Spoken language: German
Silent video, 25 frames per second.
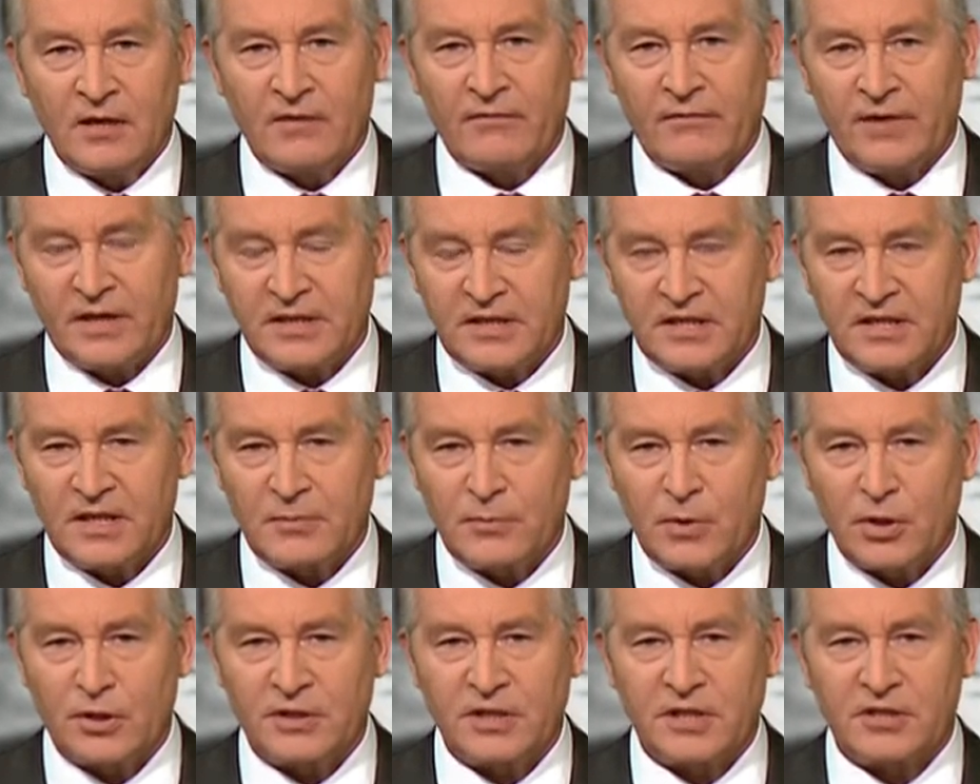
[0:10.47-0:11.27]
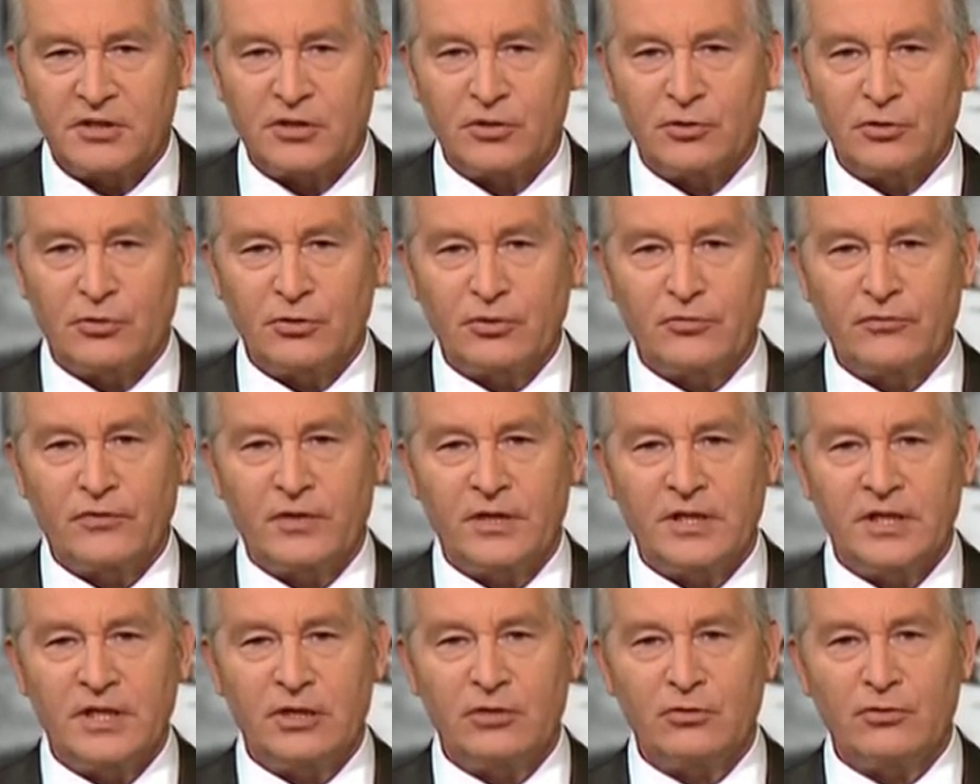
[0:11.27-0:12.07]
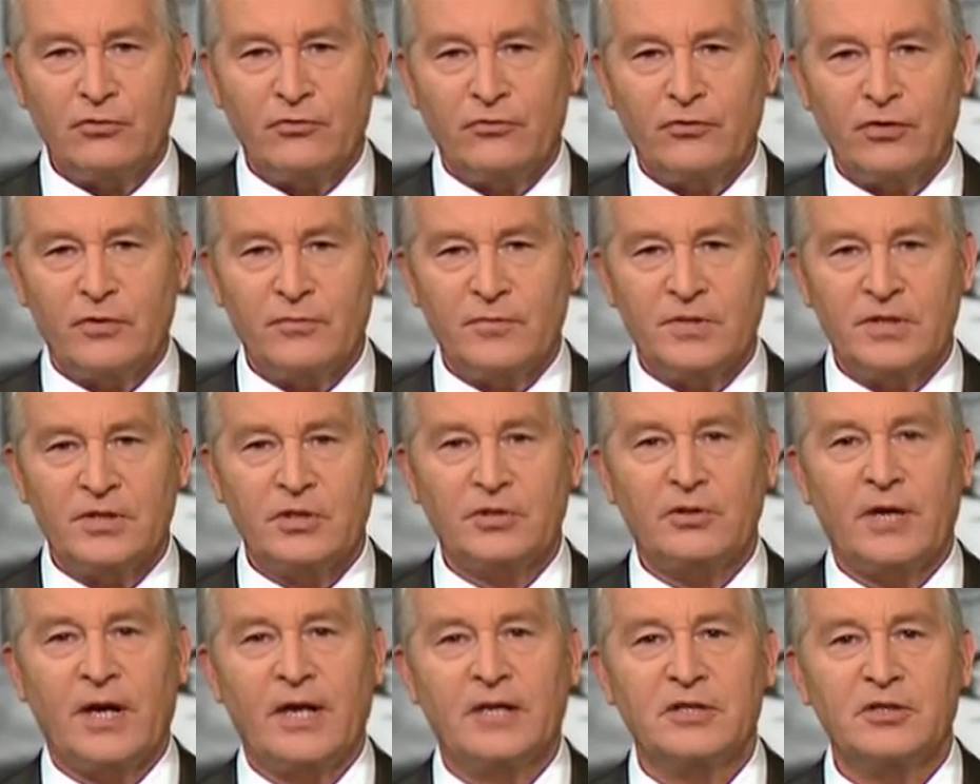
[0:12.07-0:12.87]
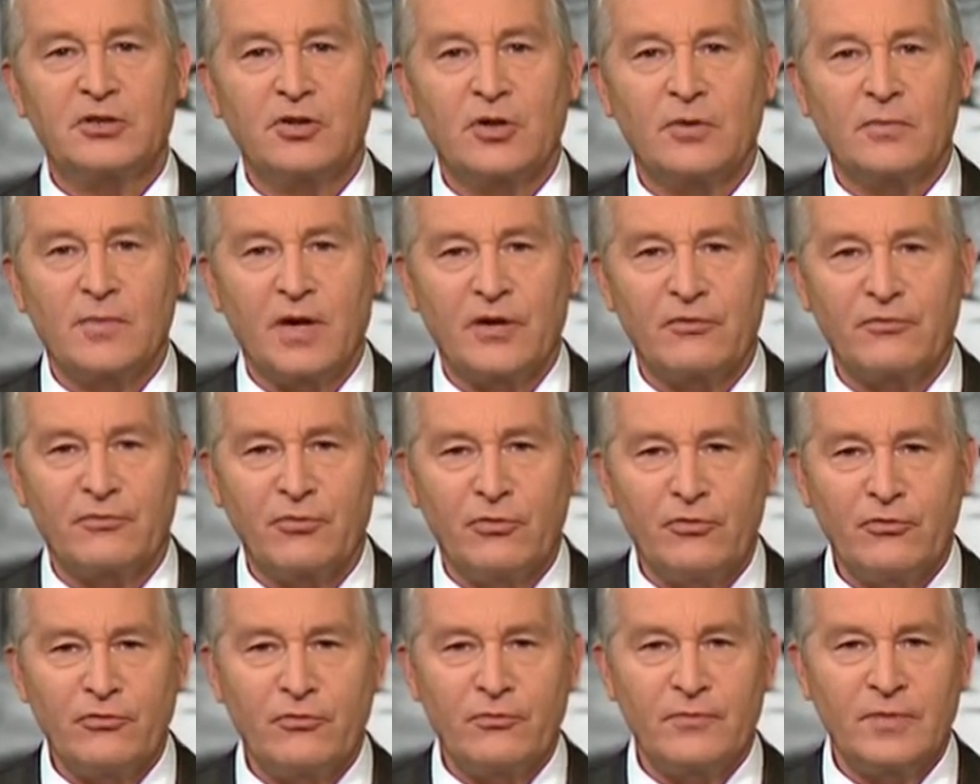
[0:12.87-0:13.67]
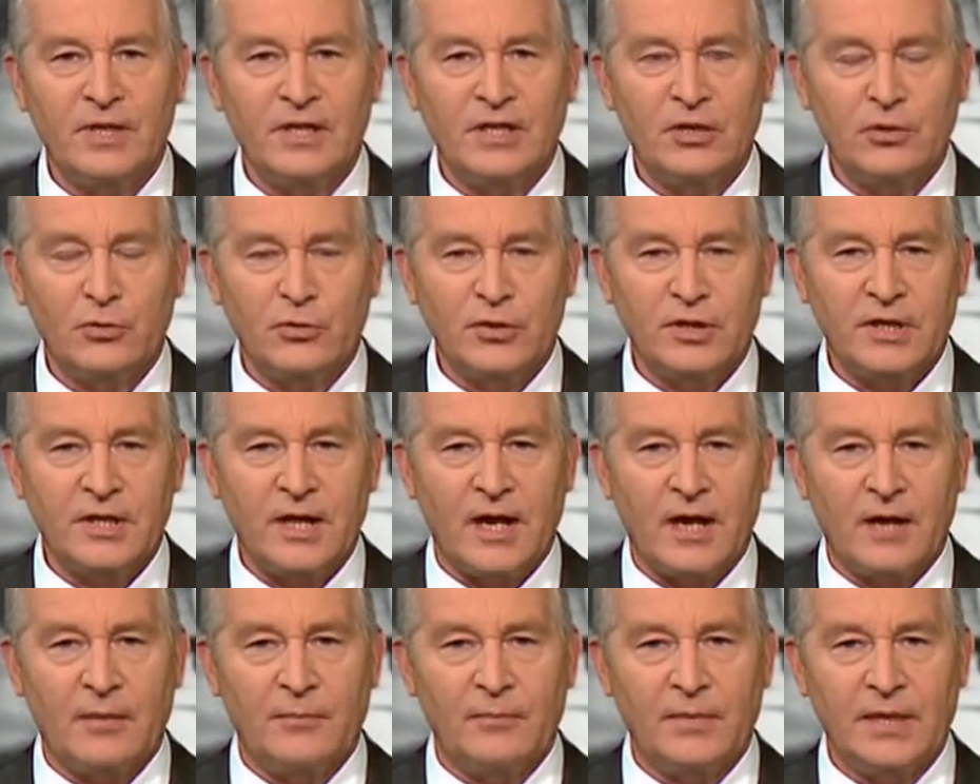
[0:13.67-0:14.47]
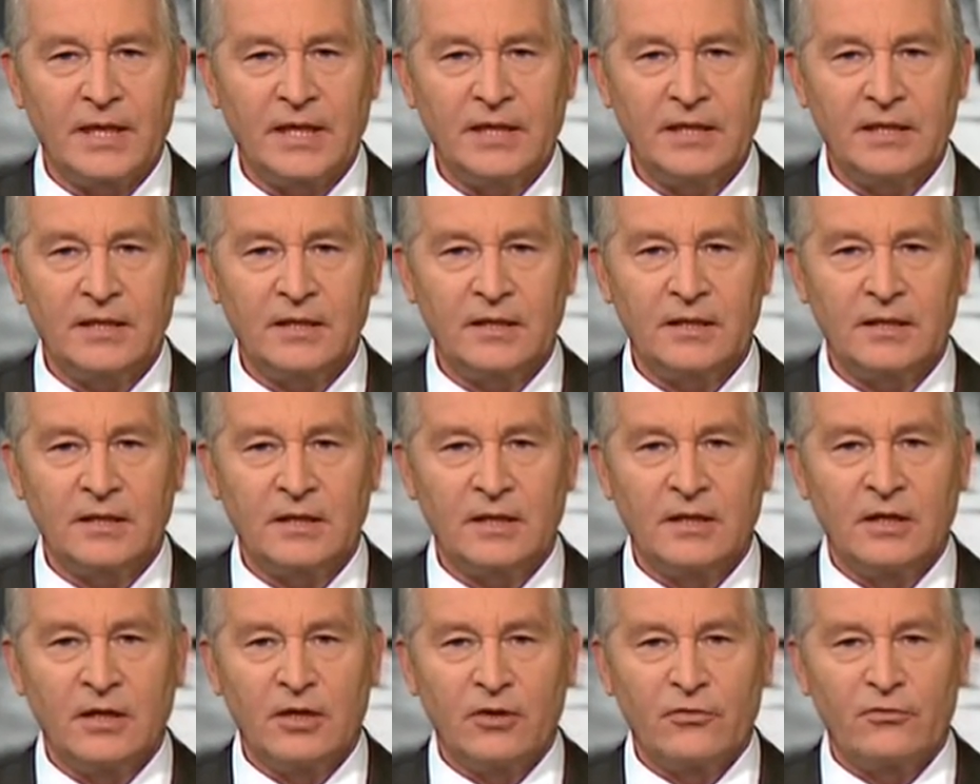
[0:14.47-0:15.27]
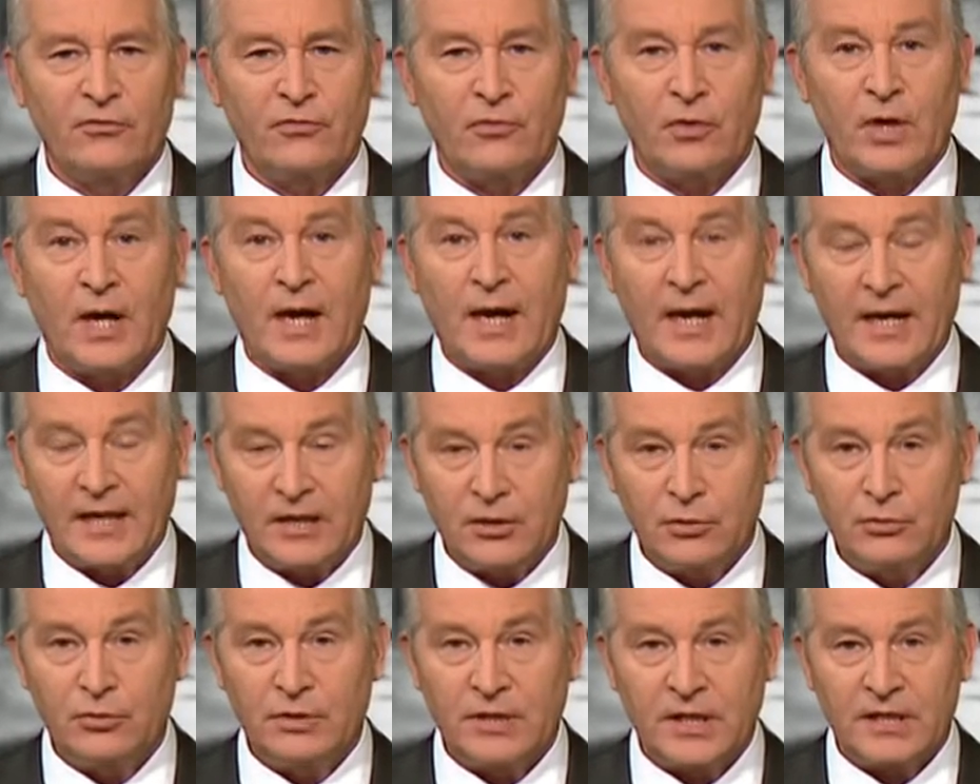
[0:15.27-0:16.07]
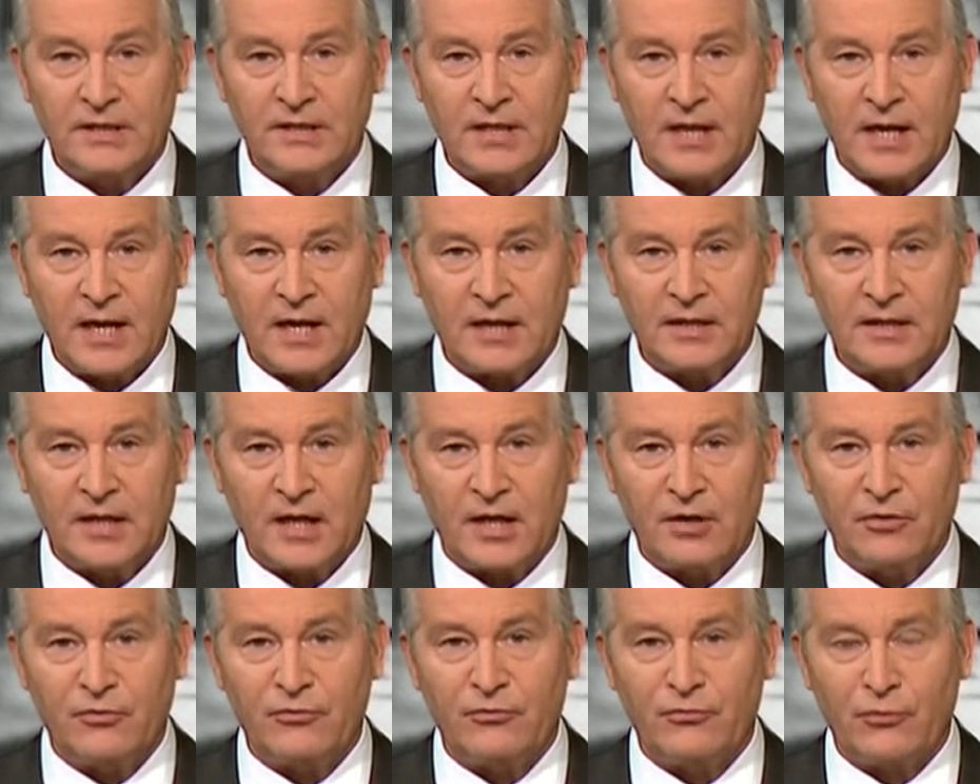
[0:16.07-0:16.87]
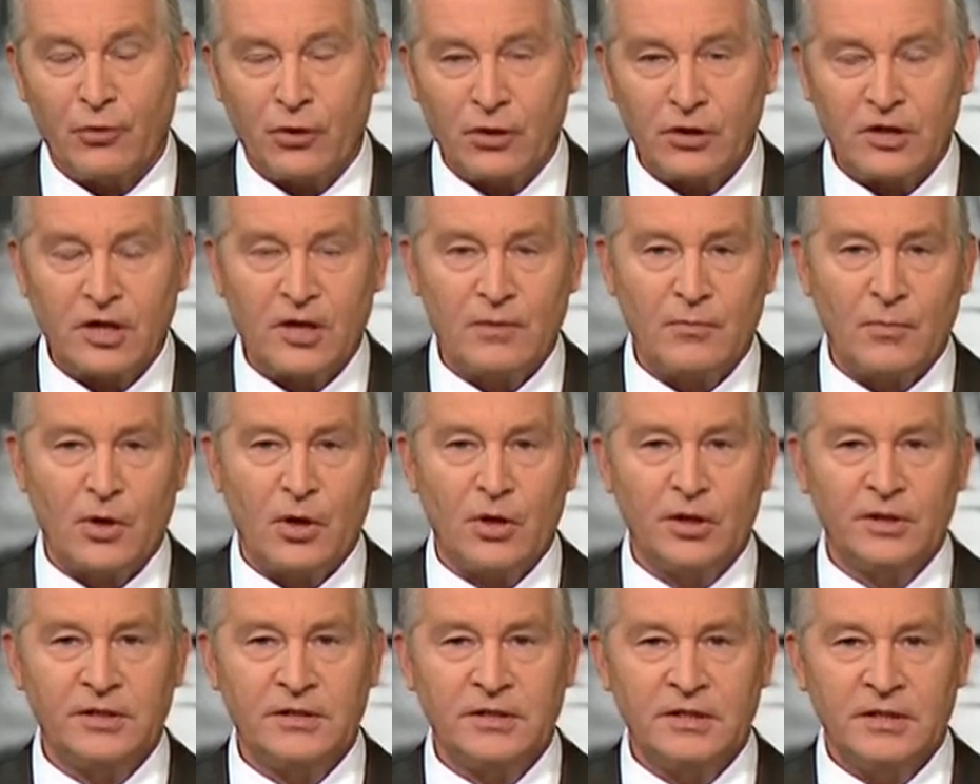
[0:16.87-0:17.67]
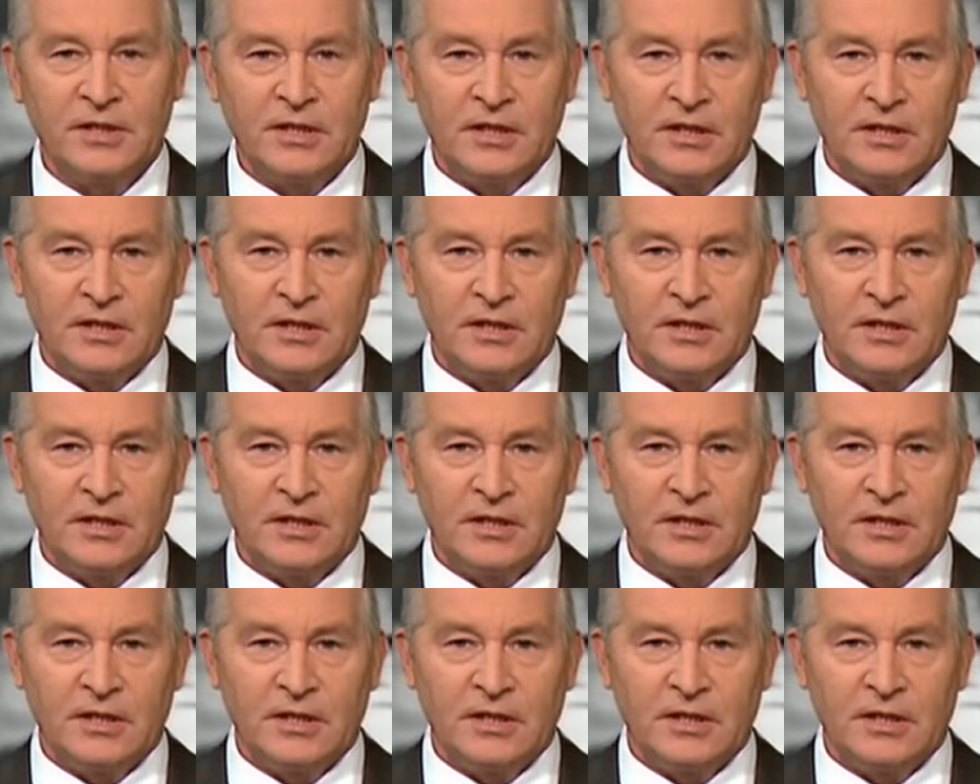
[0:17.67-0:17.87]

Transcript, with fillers: War die Deportation und Vernichtung von bis zu 1,5 Millionen Armeniern vor 100 Jahren ein Völkermord?